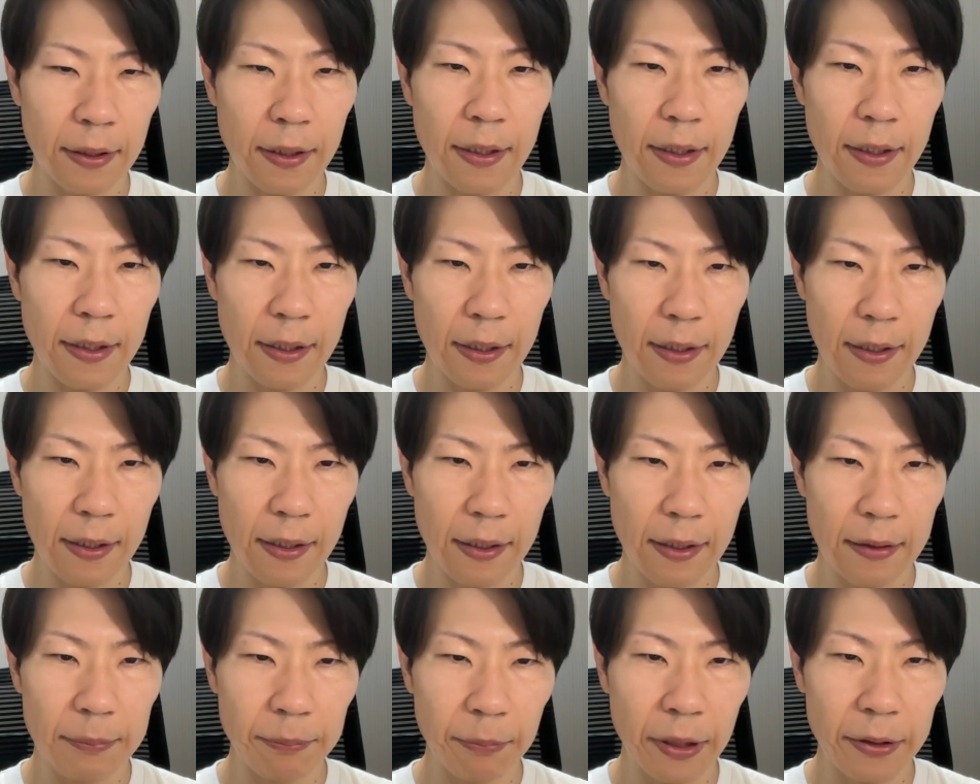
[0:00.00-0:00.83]

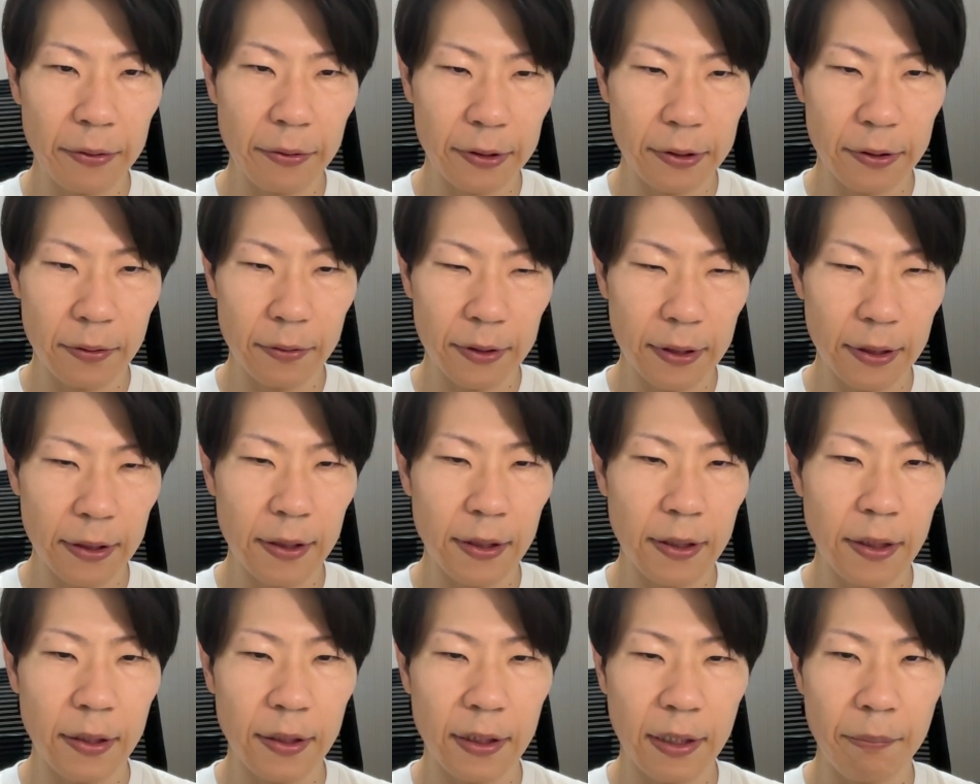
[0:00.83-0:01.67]
えー、毎年の税
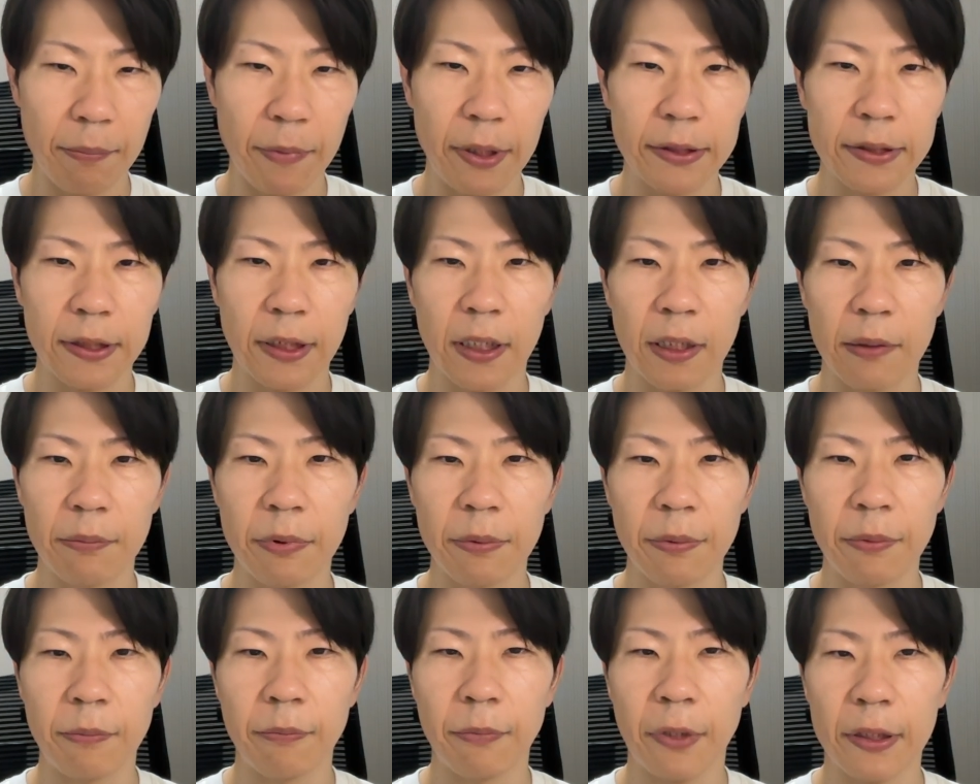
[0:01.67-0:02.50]
金が減免される
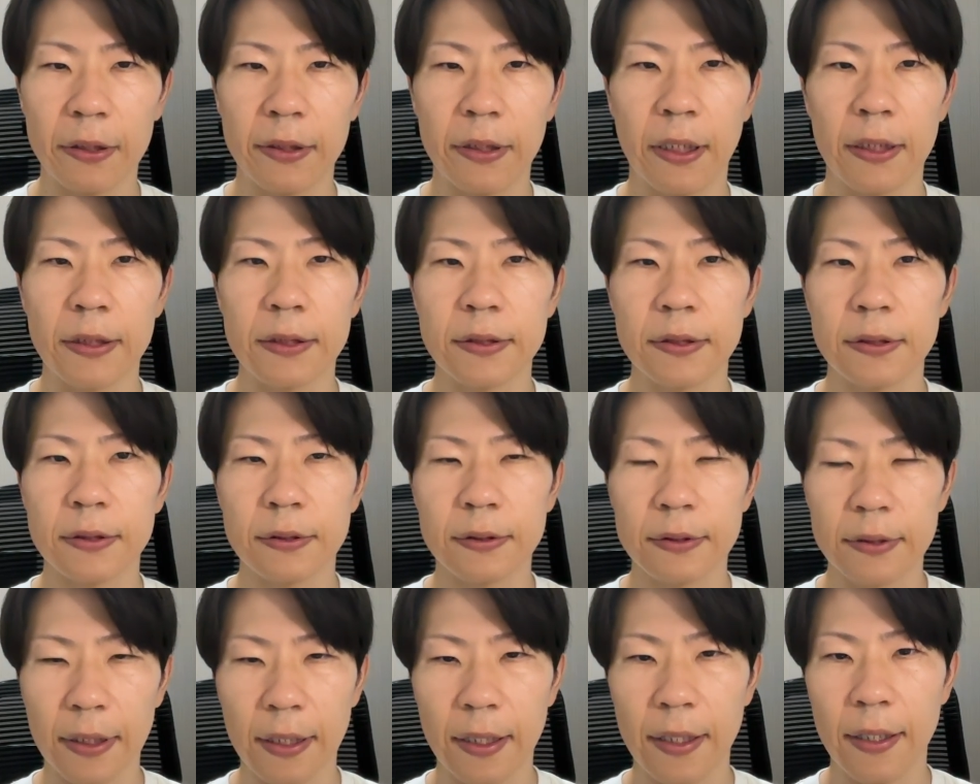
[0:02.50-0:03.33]
部分もあったりす
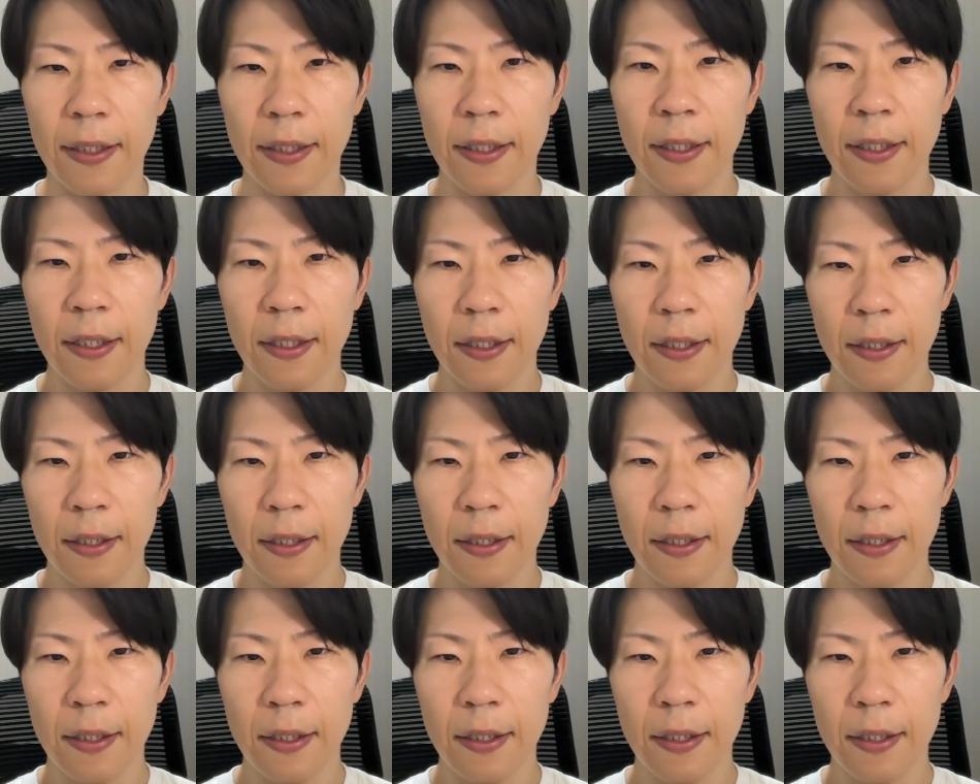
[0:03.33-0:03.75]
るんで、